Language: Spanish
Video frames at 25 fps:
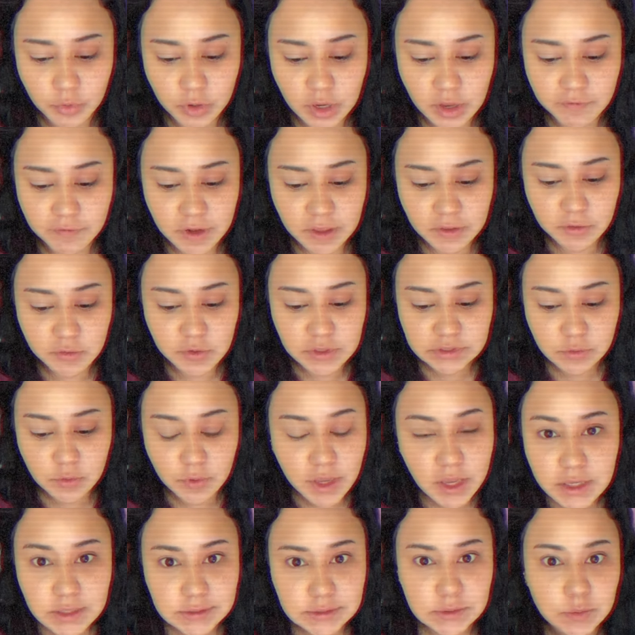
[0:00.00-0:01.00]
Porque Fredo no es
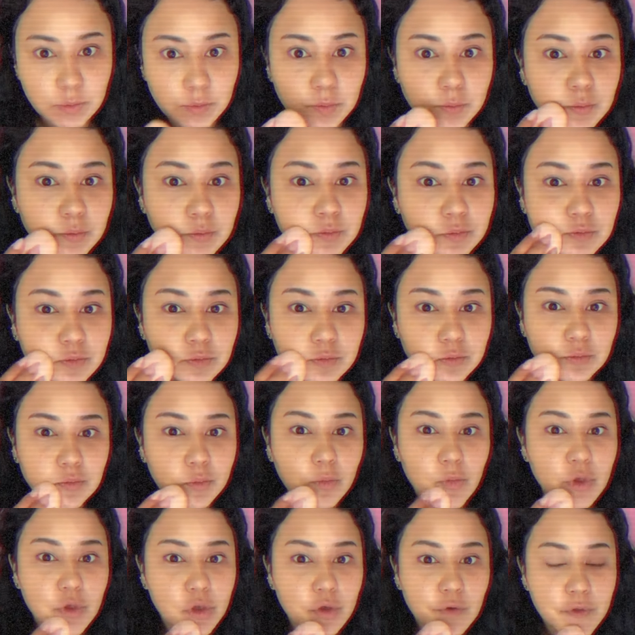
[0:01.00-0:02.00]
juez.
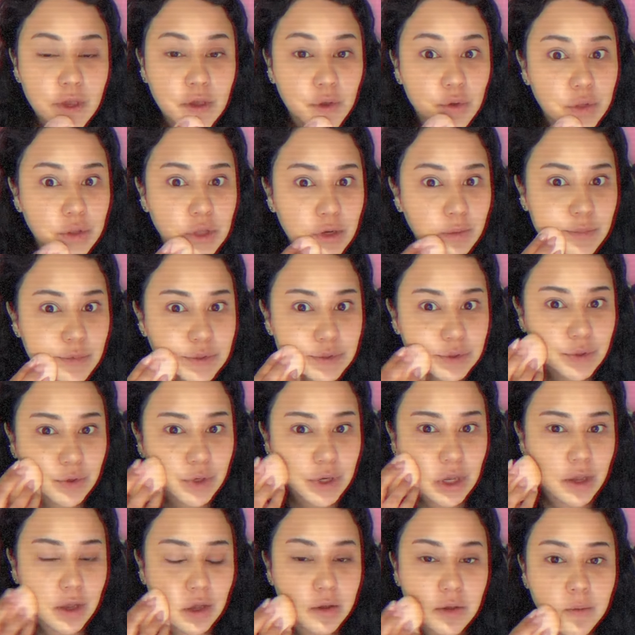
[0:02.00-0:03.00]
Yo fui a contar mi
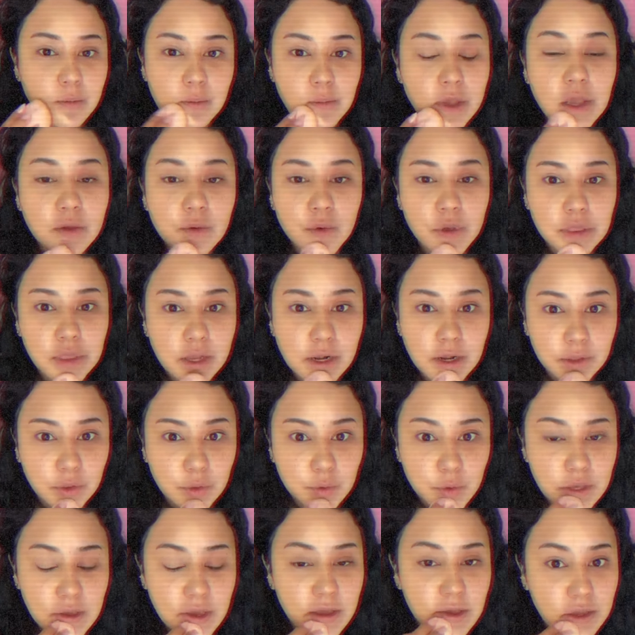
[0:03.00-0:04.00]
historia. Ve y cuenta
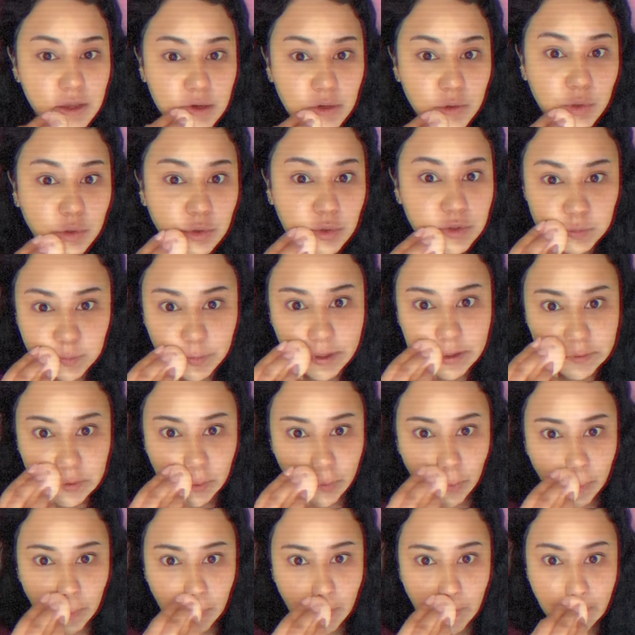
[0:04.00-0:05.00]
la tuya en otro
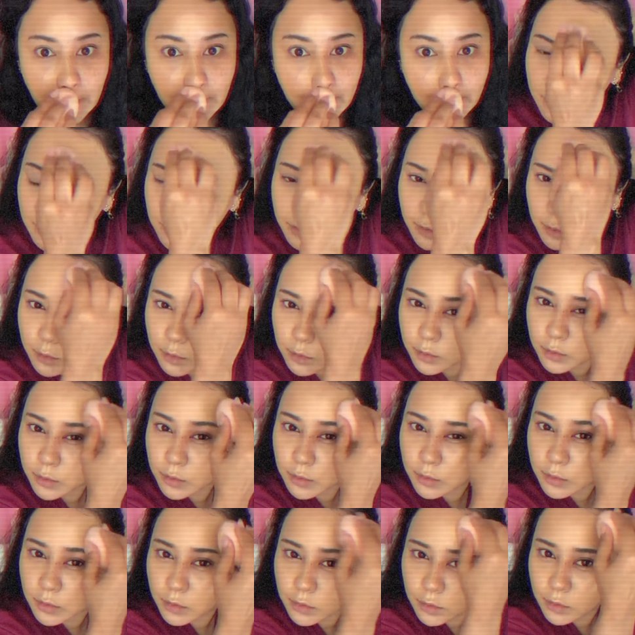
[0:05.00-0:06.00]
espacio.
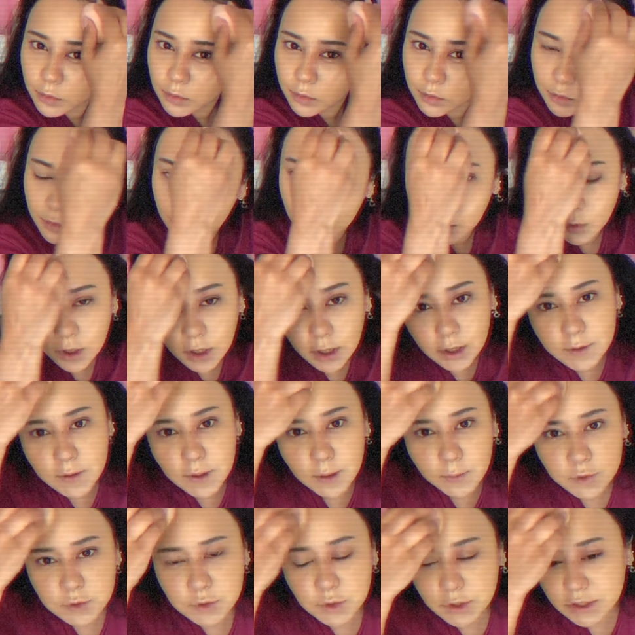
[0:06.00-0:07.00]

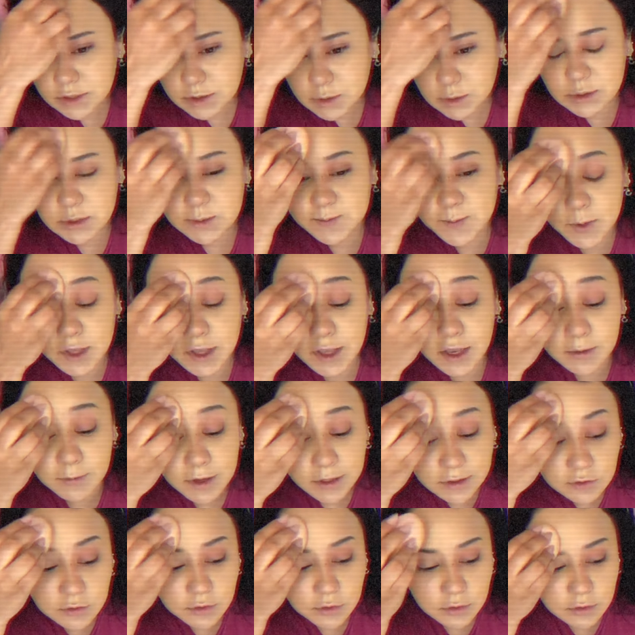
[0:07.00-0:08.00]
Güey, seamos honestos, es porque
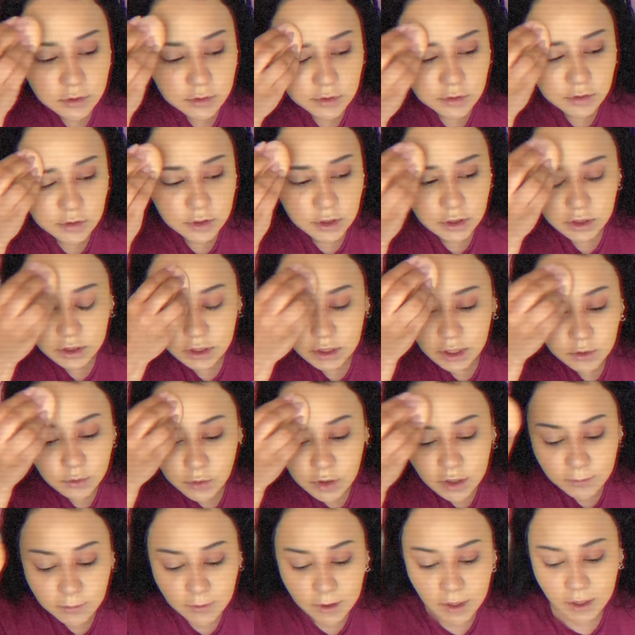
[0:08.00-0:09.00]
al vato
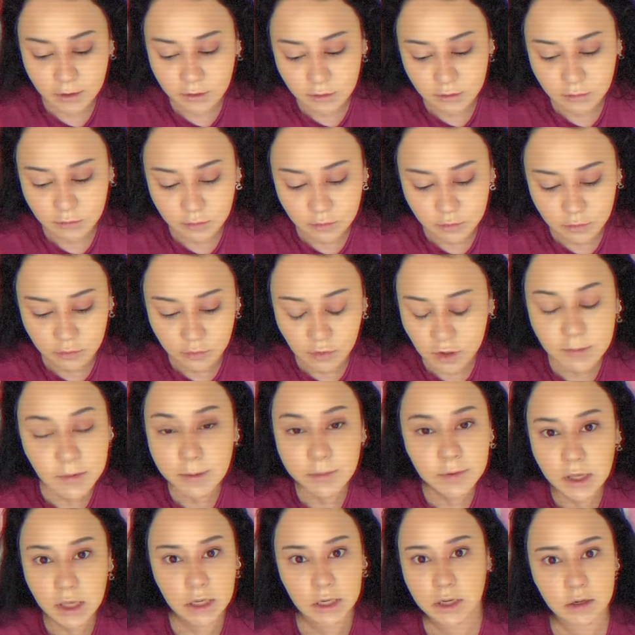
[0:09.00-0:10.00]
ya no le va, no
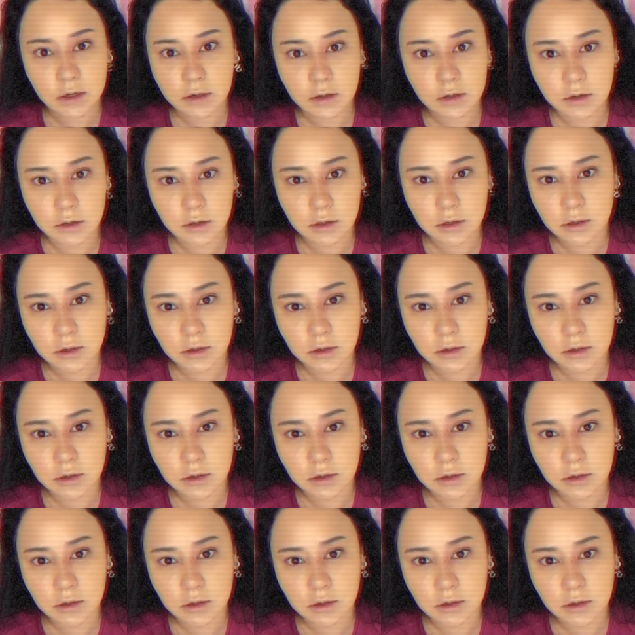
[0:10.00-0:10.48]
le va bien.